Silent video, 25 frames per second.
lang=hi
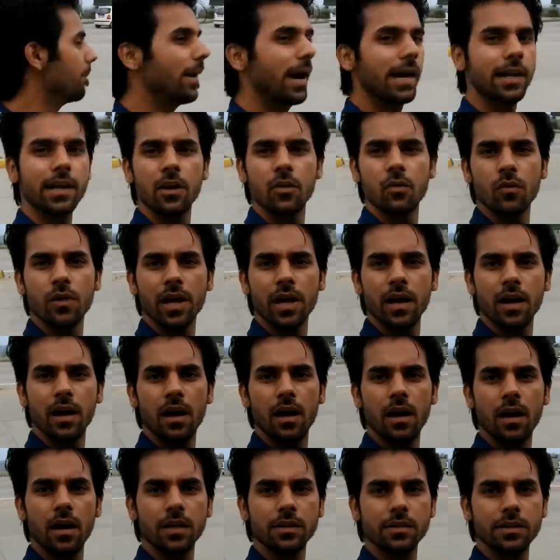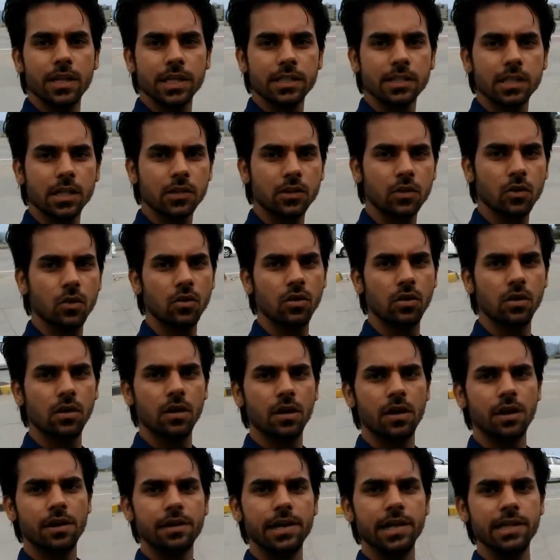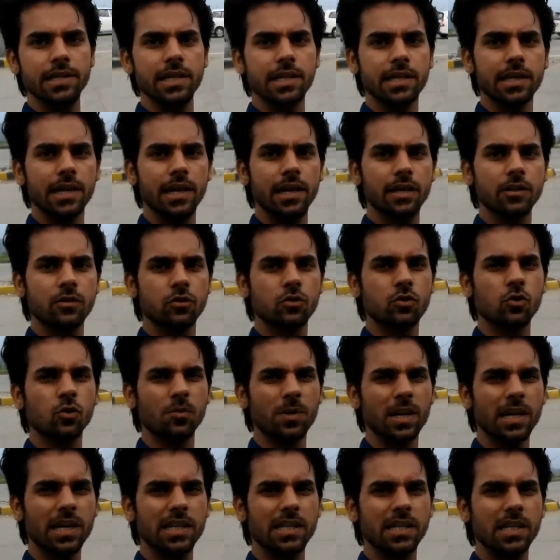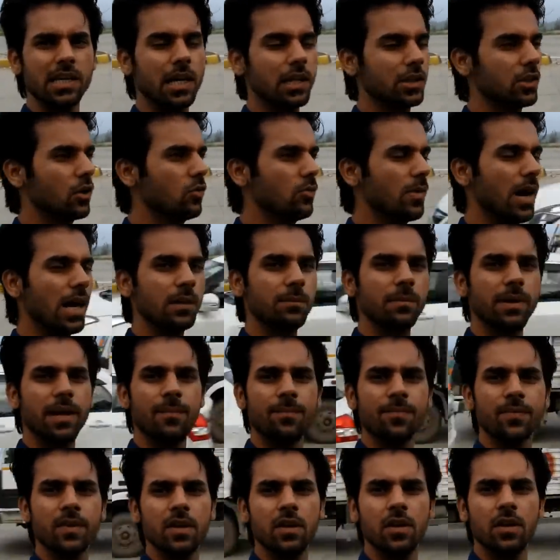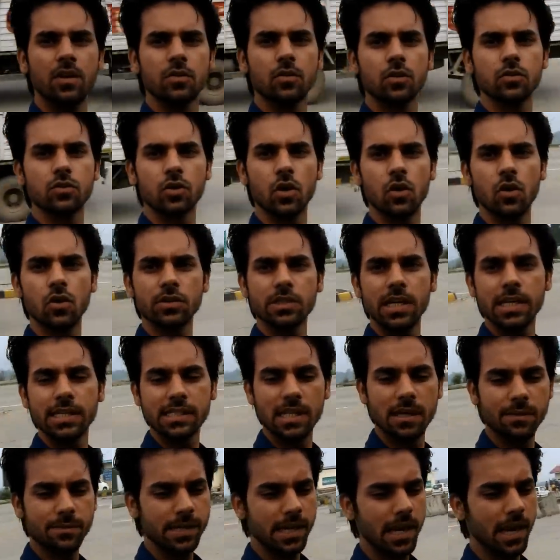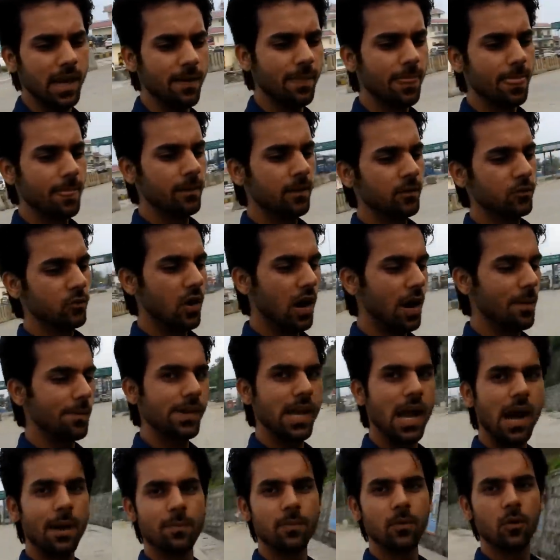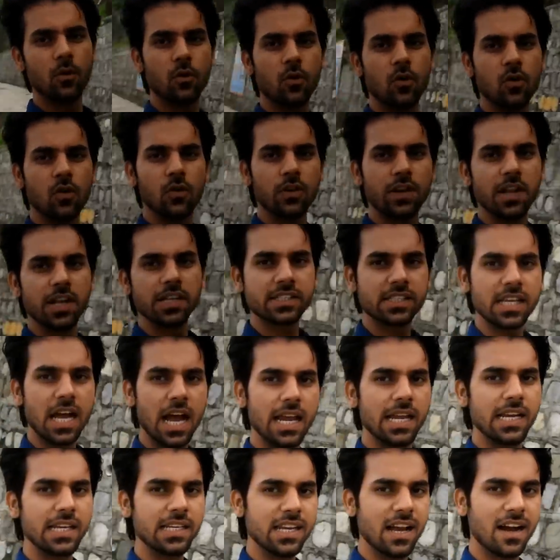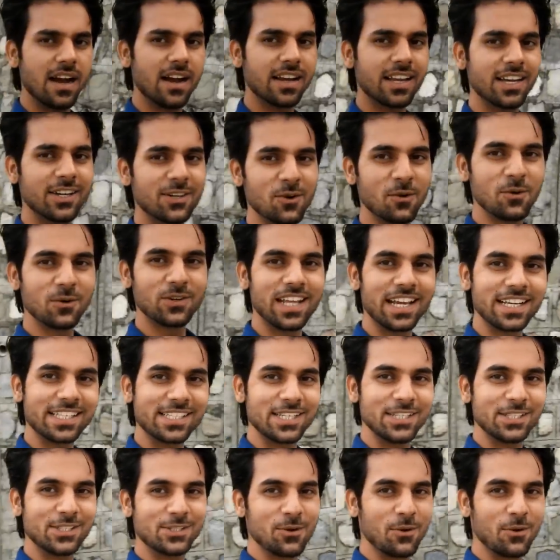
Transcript: बैठे हुए हैं देख सकते हो नहीं दिख रहे जूम करके दिखाता हूँ बाद में तो चलो जैसा भी है तो अभी आप लोगों को ना साहिल यहाँ के टोल टैक्स की